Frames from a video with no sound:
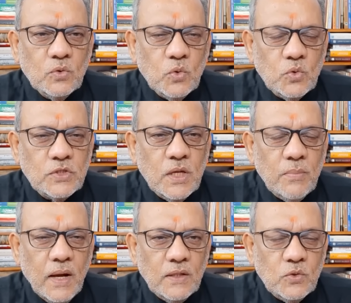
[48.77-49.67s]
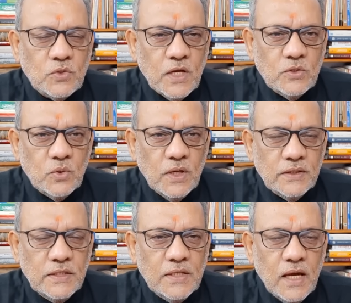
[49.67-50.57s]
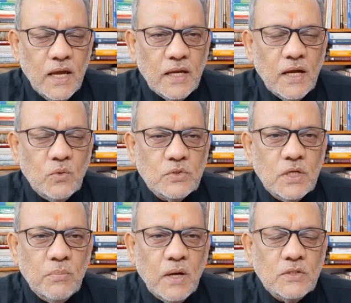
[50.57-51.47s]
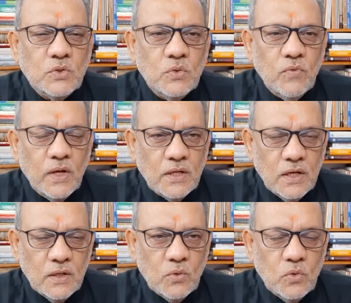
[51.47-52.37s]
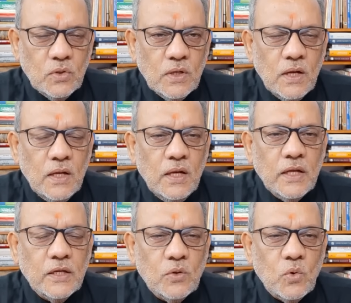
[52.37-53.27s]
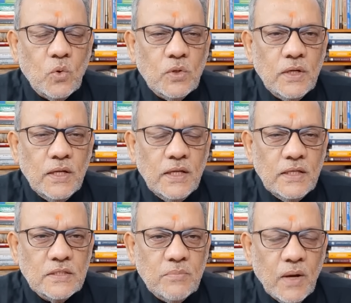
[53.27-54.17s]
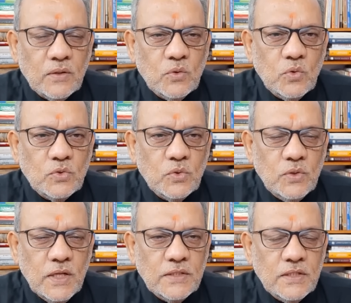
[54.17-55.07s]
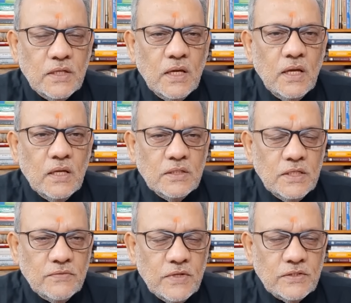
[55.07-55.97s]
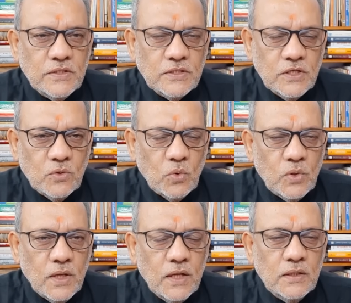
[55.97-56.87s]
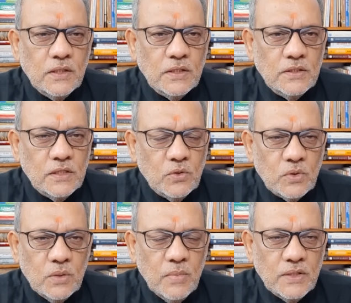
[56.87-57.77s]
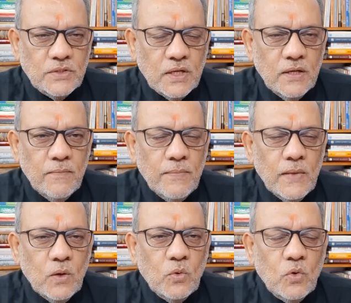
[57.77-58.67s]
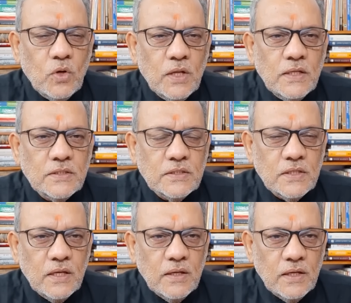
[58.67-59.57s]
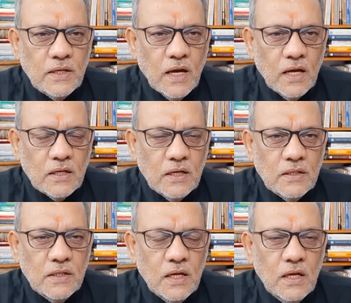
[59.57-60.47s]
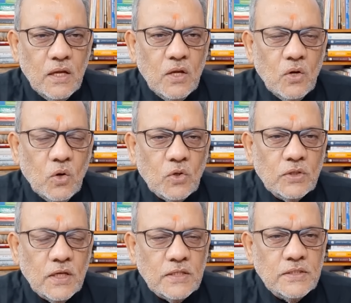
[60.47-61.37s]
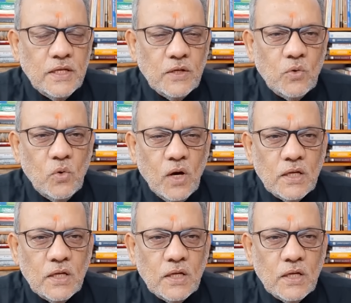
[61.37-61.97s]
तो उसके बाद उसका जो नतीजा आएगा उसके बाद सुनवाई करे कोर्ट लेकिन कोर्ट ने इस बात को सुनने से चीफ जस्टिस की कोर्ट है तीन जजों की बेंच है उन्होंने इससे इनकार कर दिया और थर्सडे को